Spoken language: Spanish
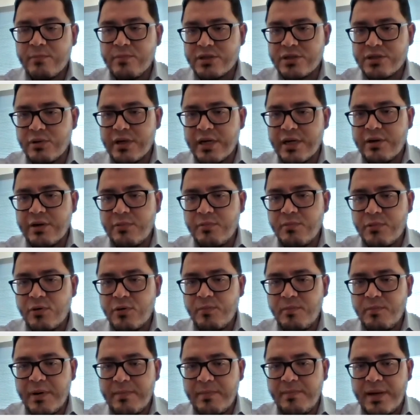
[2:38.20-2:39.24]
pues, juegan
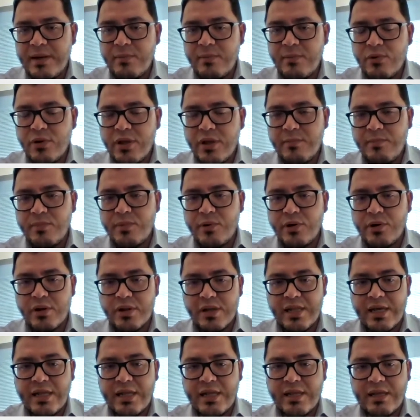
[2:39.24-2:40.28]
un, papel muy
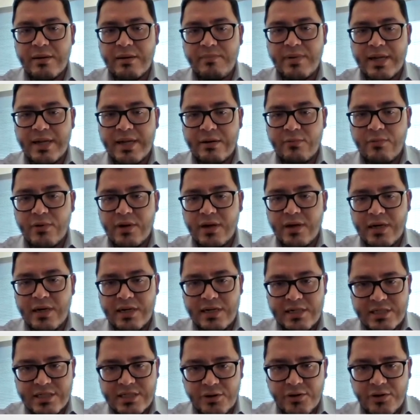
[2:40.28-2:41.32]
importante para una
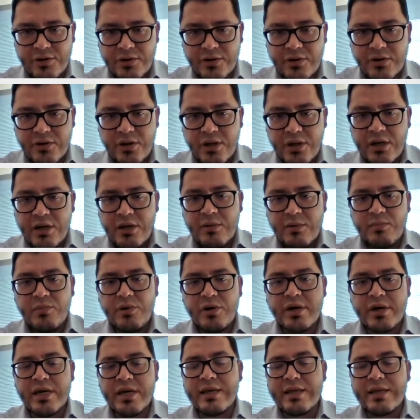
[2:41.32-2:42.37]
nación, ¿no?
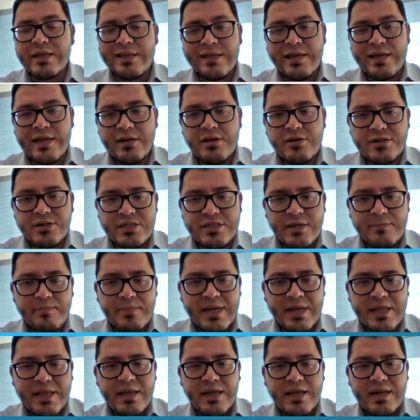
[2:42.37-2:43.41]
Porque de ellos
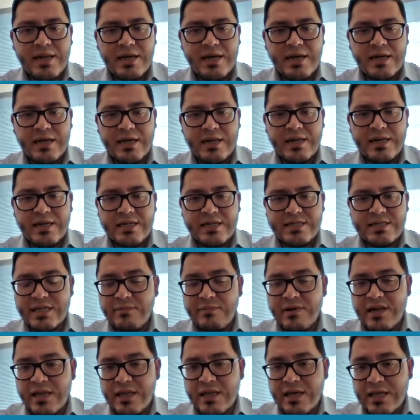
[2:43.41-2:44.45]
depende la, la
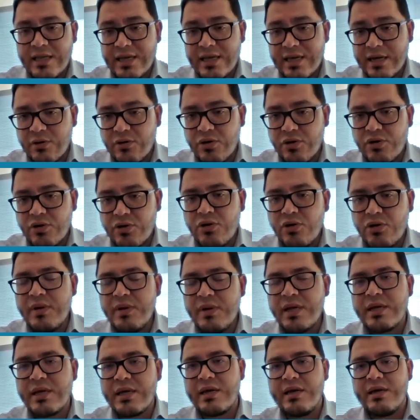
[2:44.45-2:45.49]
estabilidad
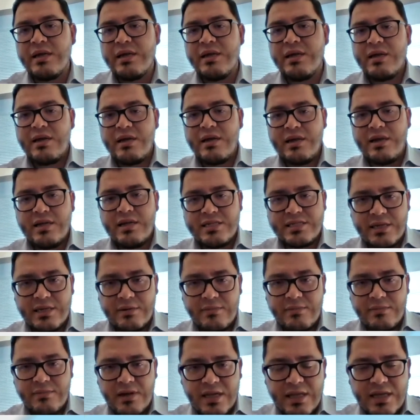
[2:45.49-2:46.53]
económica, la
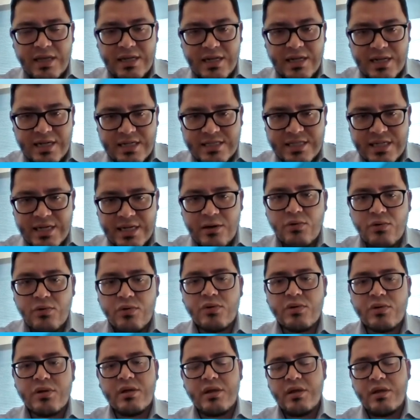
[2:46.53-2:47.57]
estabilidad de la
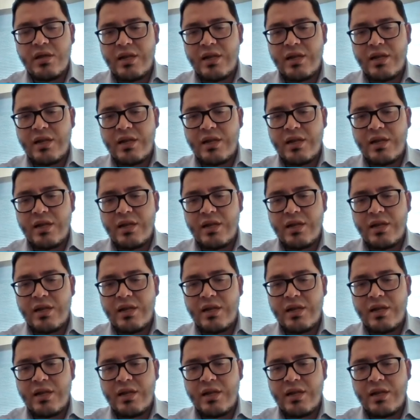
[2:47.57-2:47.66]
salud,